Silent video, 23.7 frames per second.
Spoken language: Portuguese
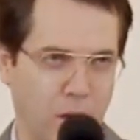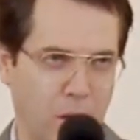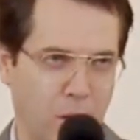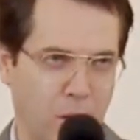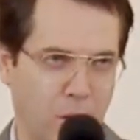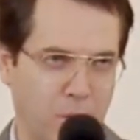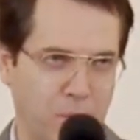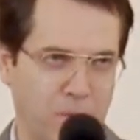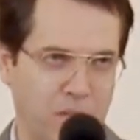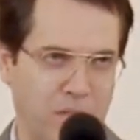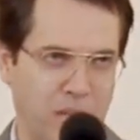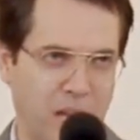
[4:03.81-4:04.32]

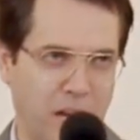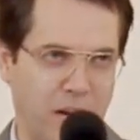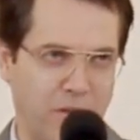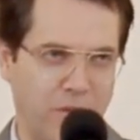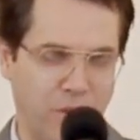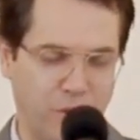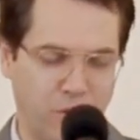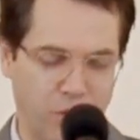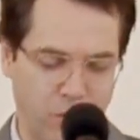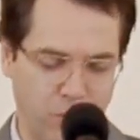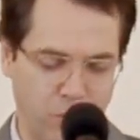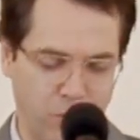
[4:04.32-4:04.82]
Observe
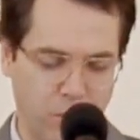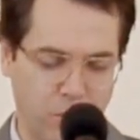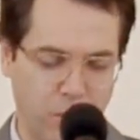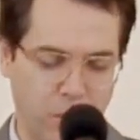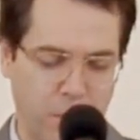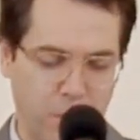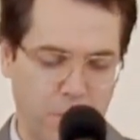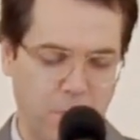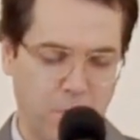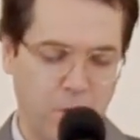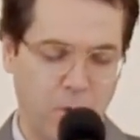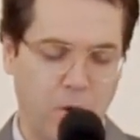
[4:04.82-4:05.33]
como
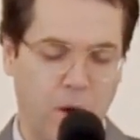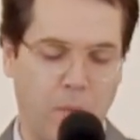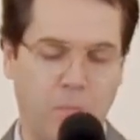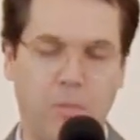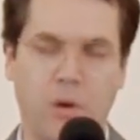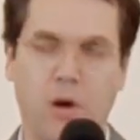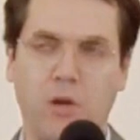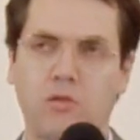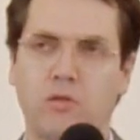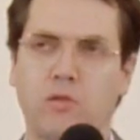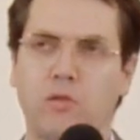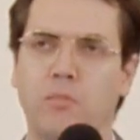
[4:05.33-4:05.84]
o
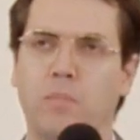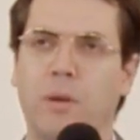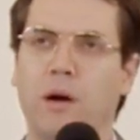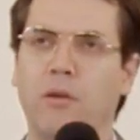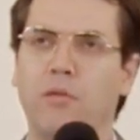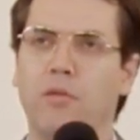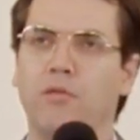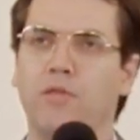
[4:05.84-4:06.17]
apóstolo Paulo